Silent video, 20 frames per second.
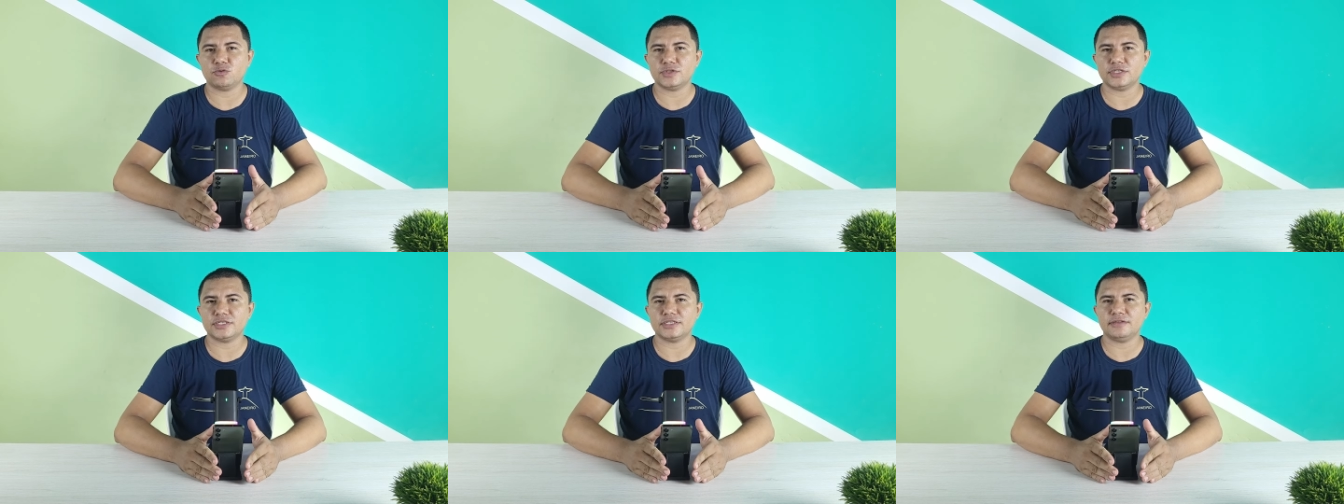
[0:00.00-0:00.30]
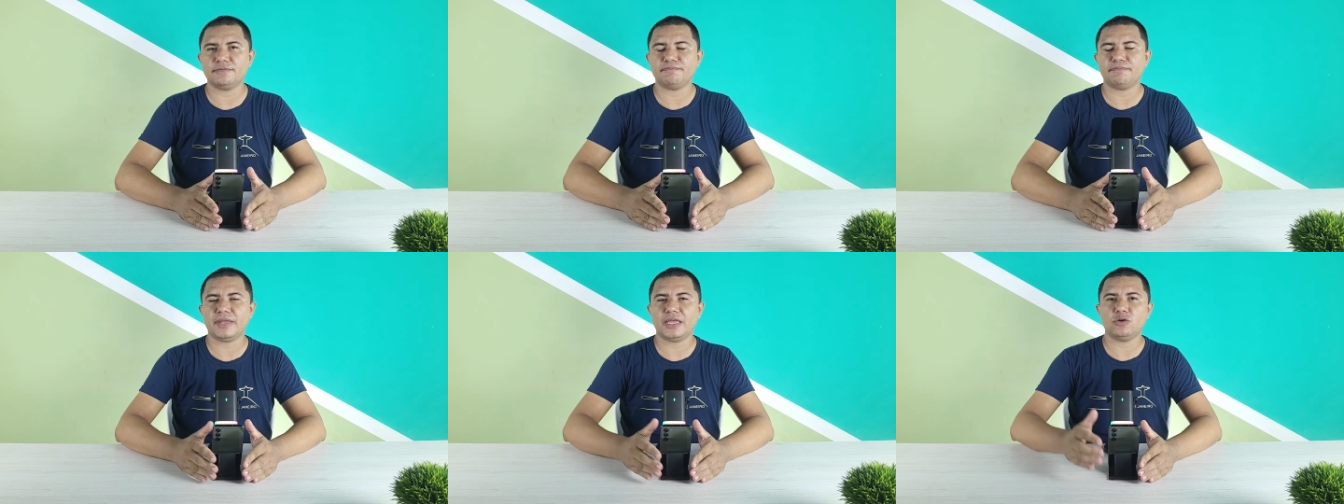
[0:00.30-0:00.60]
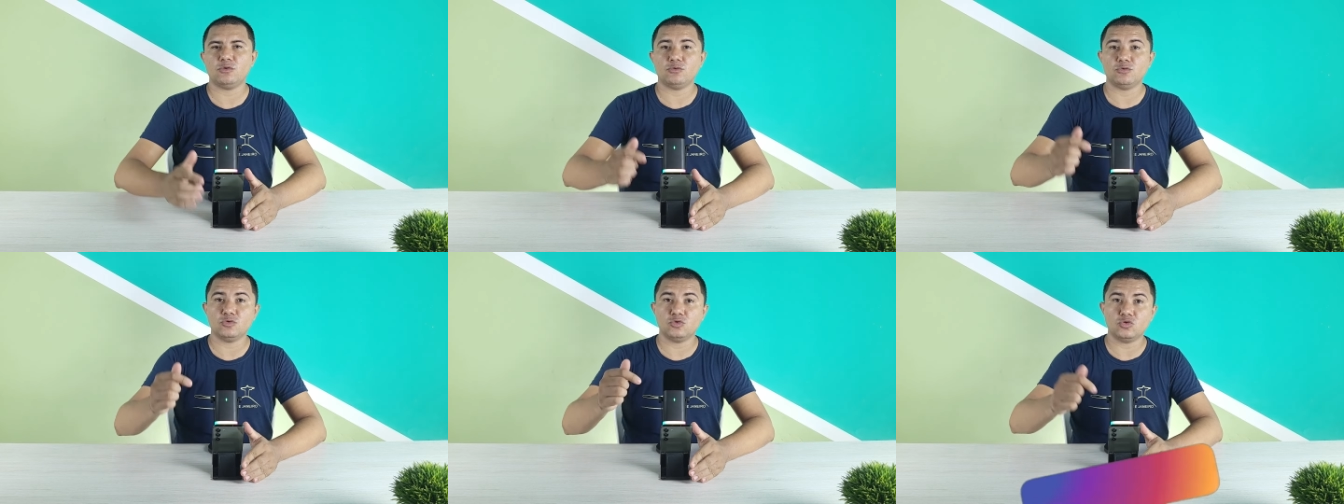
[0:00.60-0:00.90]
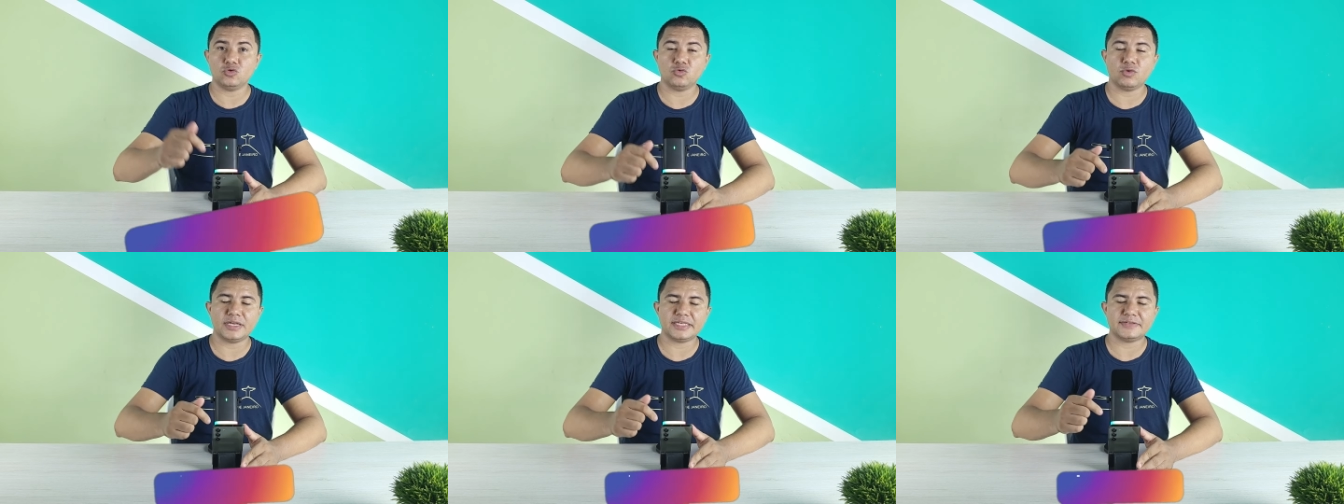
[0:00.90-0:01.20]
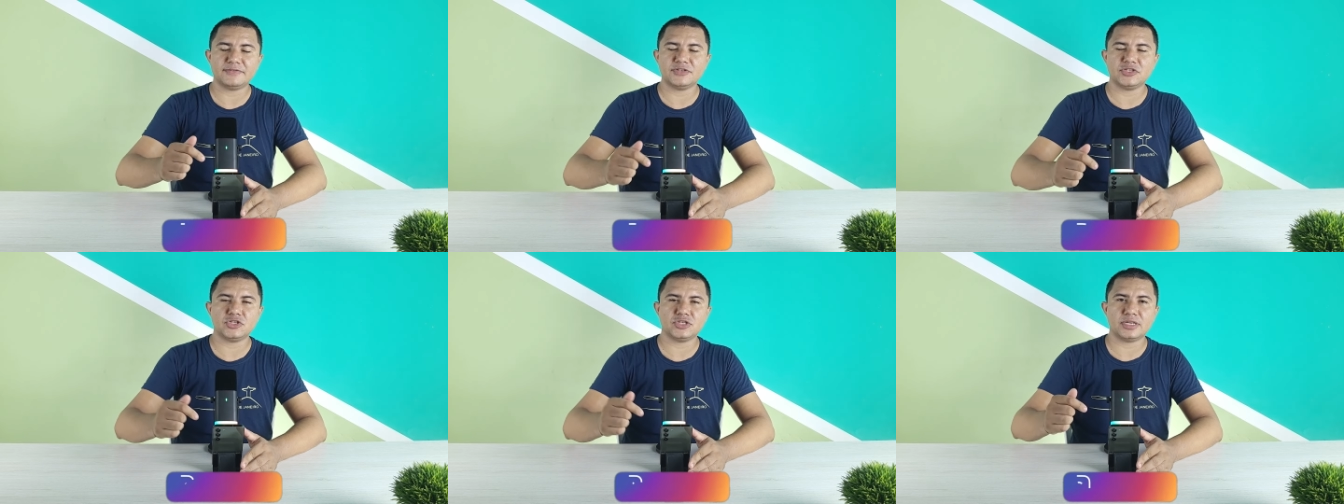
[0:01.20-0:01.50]
o desempenho do
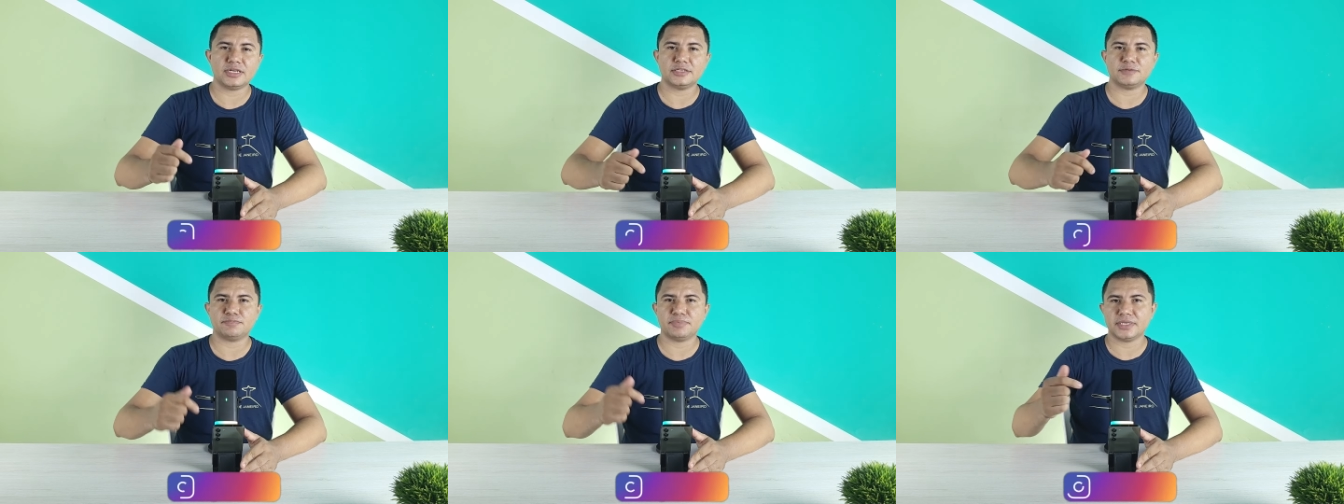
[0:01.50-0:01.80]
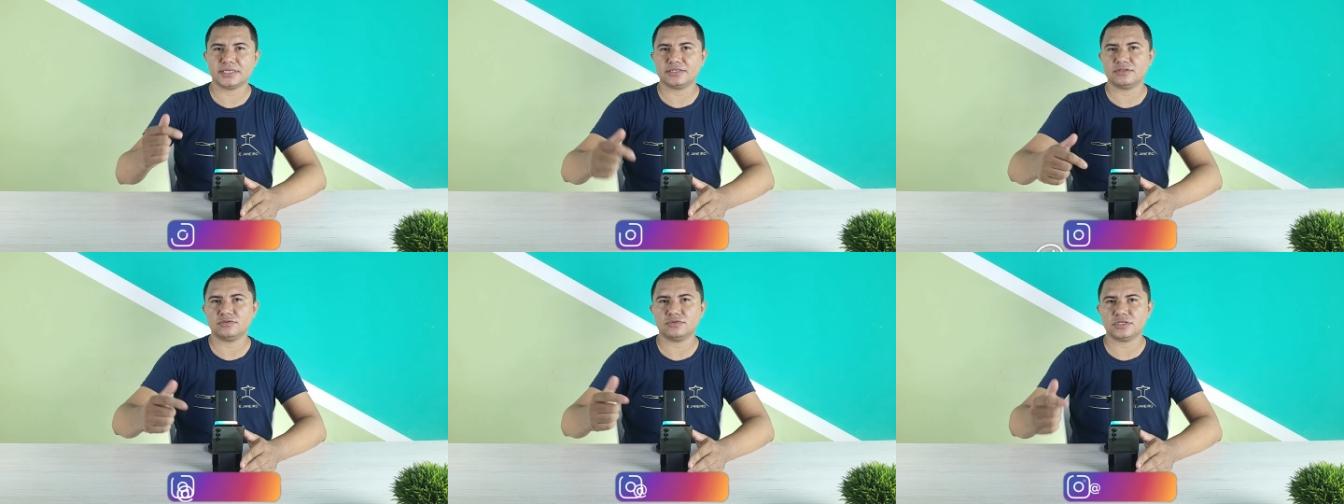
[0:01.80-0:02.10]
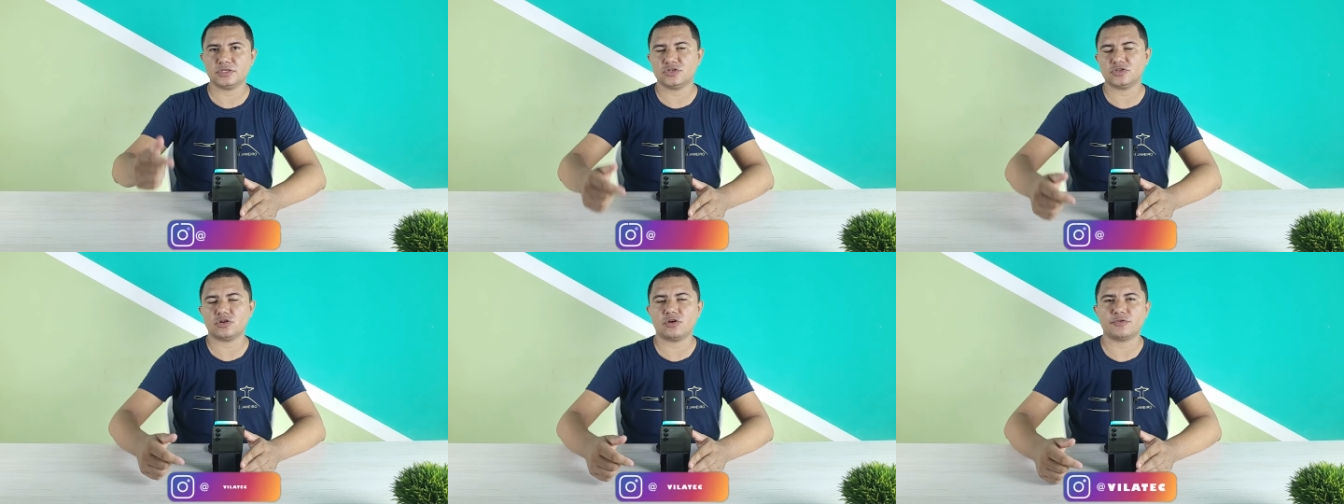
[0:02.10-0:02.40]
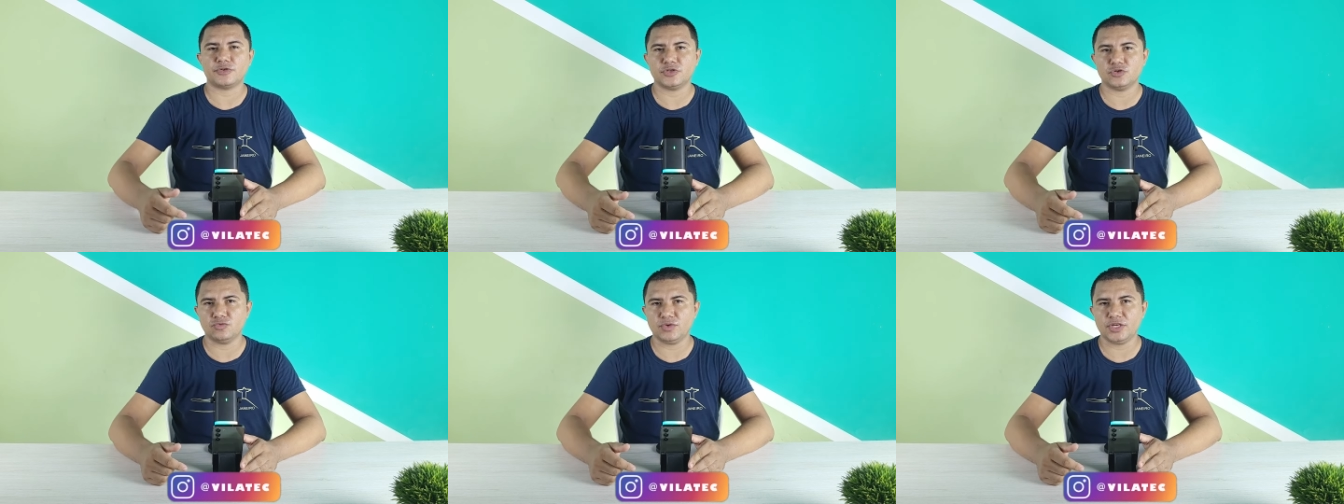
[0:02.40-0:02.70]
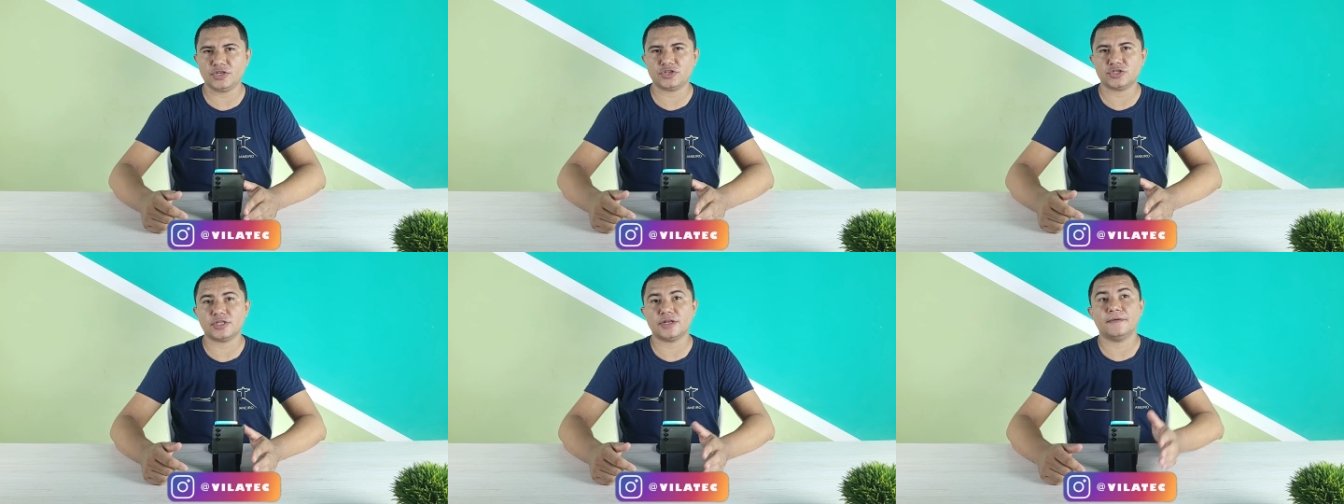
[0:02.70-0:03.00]
S23 Plus nos stories do
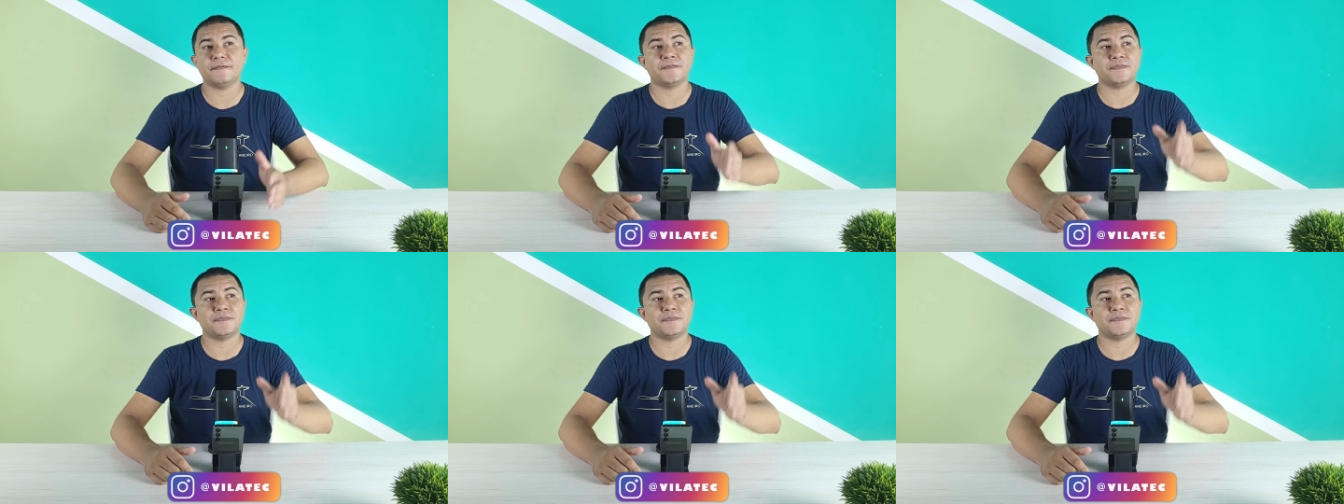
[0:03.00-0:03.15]
Insta?